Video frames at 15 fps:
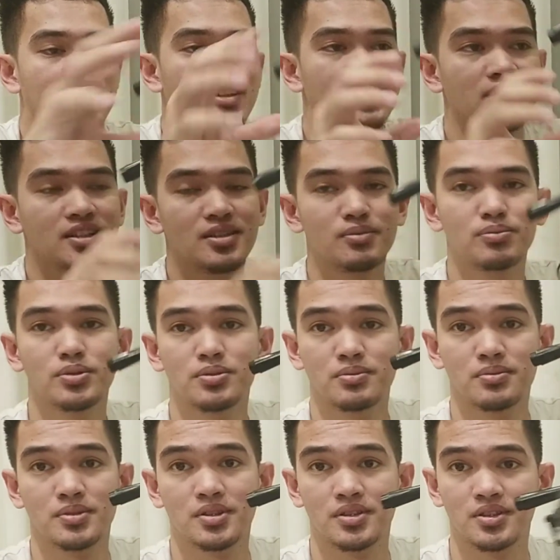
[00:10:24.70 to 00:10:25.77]
And then,
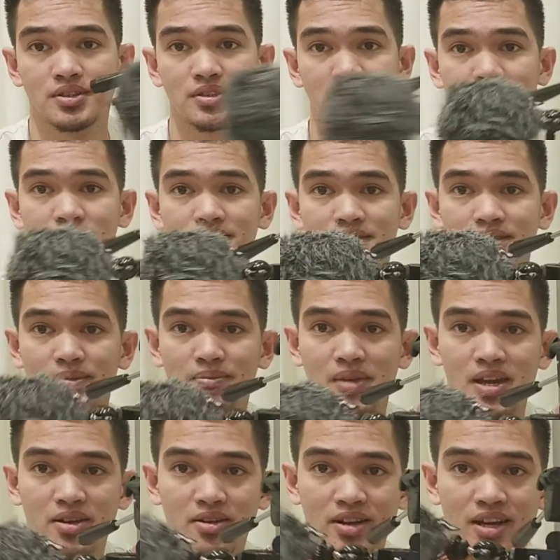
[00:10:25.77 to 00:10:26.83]
boom! Yun.
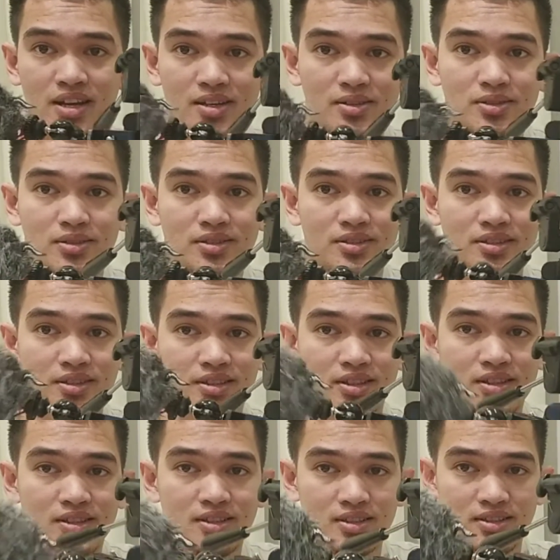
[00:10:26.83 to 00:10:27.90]
Meron na akong
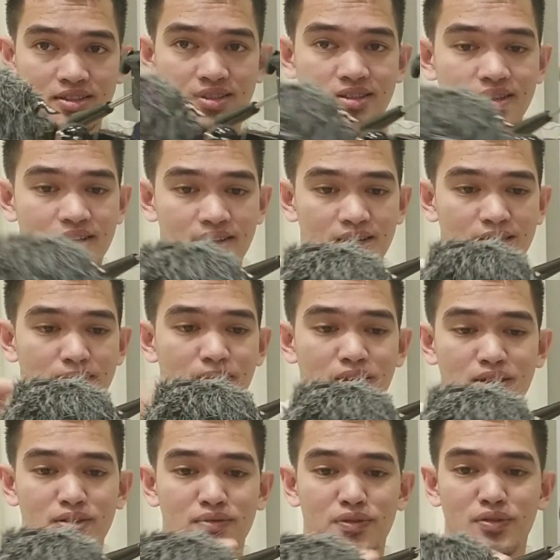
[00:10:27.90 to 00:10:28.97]
uh, ah,
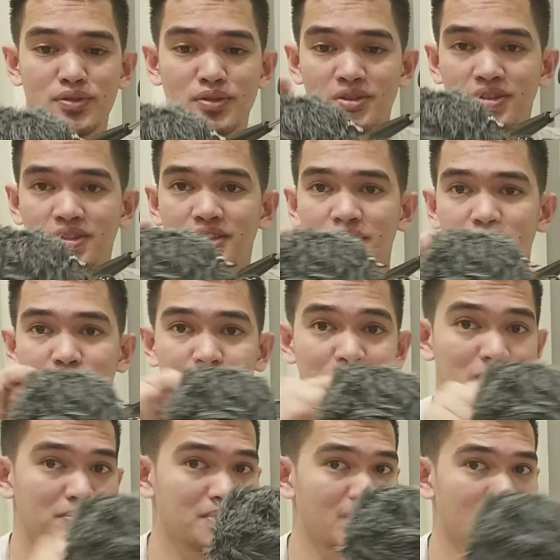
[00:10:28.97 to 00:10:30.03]
microphone holder
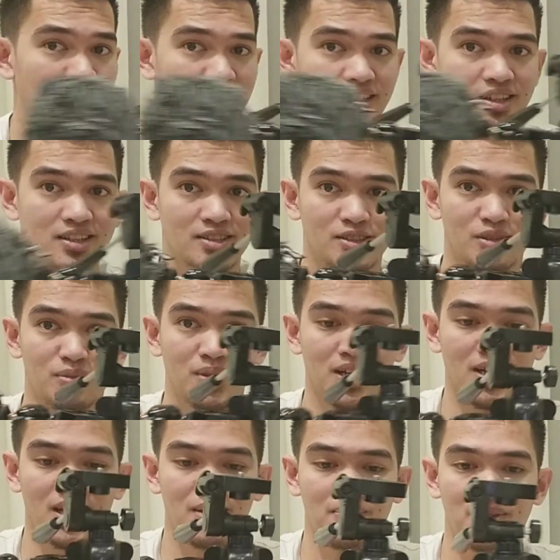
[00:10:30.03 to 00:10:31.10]
with mic. So,
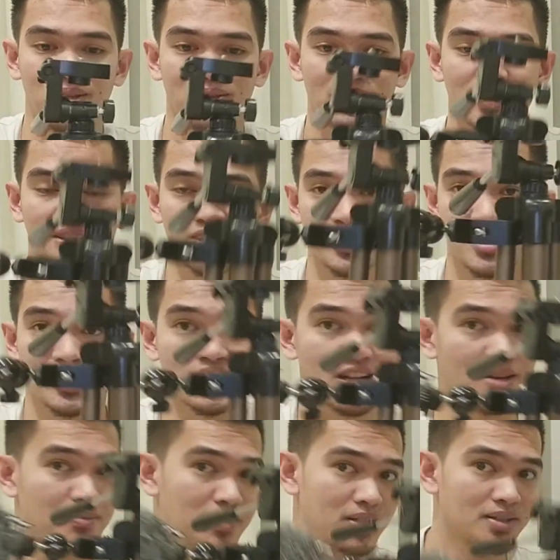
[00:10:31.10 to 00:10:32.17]
magagamit ko na siya sa
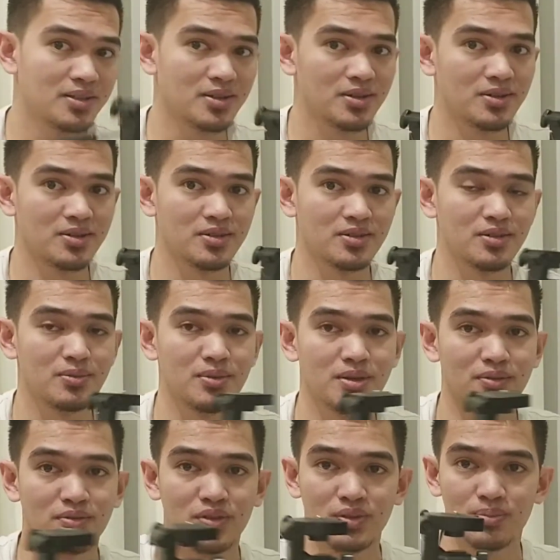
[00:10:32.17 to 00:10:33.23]
tripod ko.
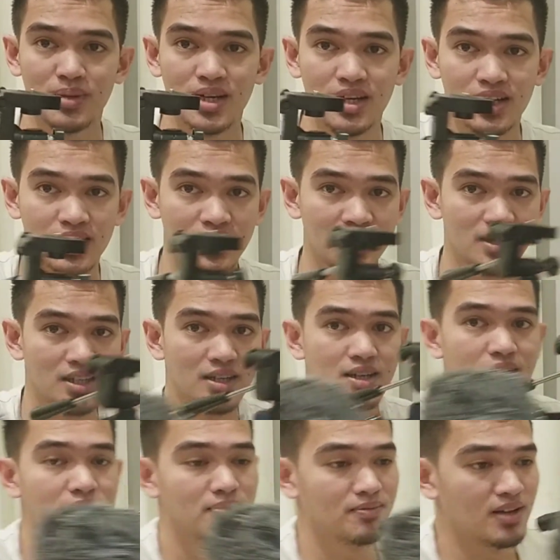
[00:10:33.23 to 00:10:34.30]

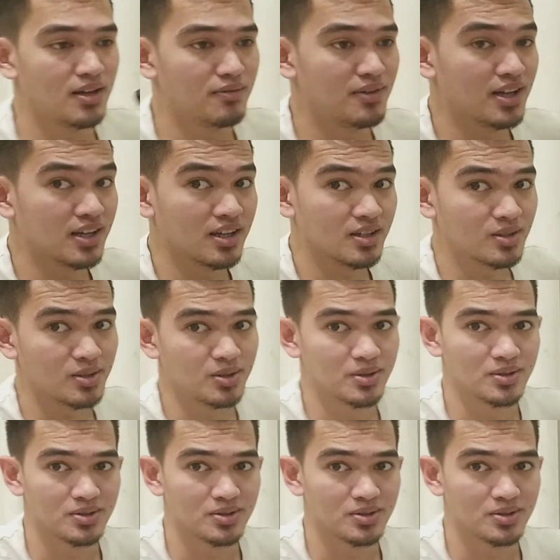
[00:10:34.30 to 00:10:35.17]
Mag-vlog mag ako.